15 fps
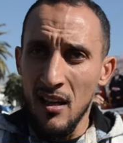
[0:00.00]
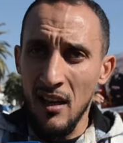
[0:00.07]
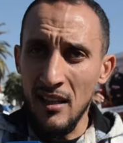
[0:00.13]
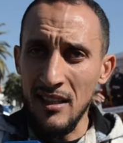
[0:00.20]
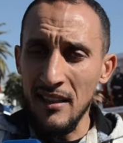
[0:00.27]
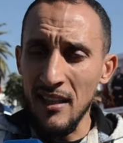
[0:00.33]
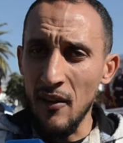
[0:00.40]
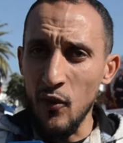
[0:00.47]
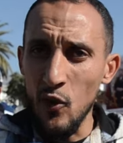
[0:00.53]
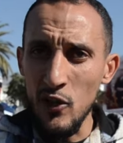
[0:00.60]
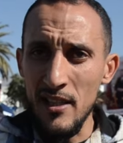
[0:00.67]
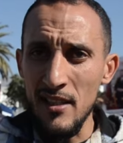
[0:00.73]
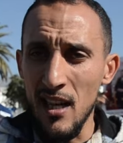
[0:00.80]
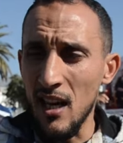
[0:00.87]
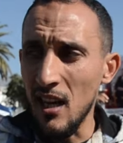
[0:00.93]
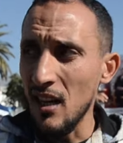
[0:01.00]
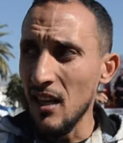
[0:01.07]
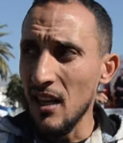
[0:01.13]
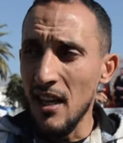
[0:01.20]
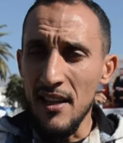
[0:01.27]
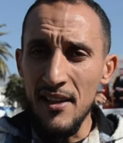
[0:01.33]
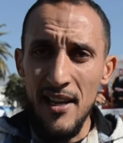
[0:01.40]
خسرنا فلوسنا
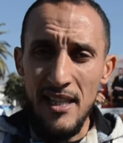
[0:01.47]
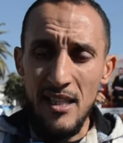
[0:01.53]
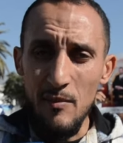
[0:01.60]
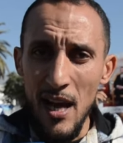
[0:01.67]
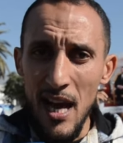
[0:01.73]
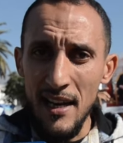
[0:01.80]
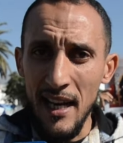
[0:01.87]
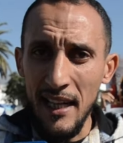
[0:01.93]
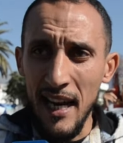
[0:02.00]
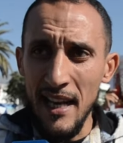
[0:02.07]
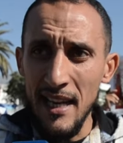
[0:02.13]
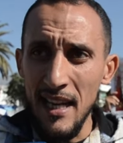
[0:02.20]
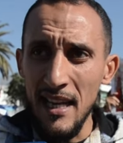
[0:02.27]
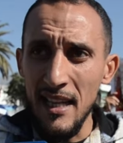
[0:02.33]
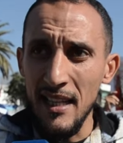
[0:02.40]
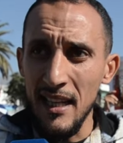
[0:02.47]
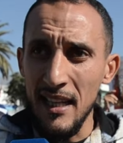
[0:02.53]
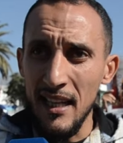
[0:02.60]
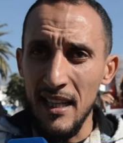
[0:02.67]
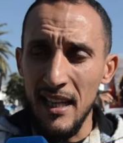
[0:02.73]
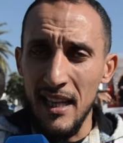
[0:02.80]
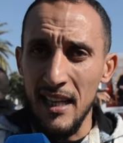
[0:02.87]
الناس معنا كاين اللي
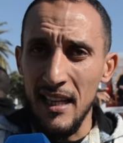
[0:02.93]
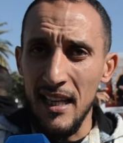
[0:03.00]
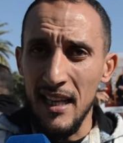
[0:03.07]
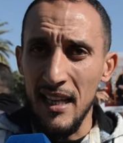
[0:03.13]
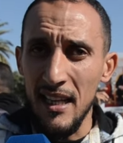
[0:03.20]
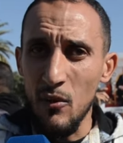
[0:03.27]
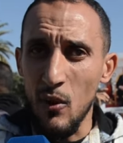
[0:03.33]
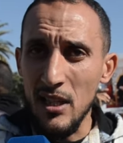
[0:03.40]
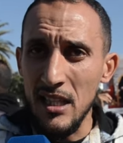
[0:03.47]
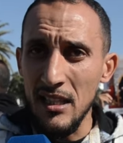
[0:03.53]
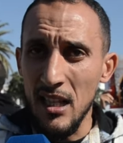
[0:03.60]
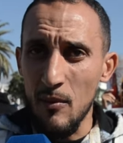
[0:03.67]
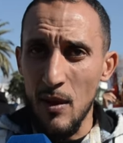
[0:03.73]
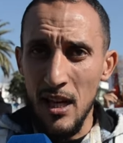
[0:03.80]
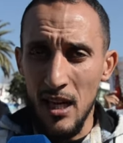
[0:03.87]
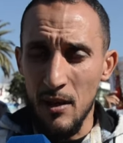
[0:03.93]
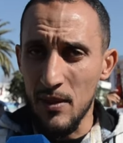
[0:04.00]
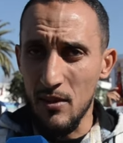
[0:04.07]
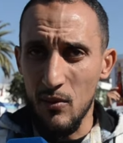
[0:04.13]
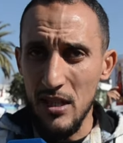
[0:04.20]
اللي اللي واصلين دابا الحبس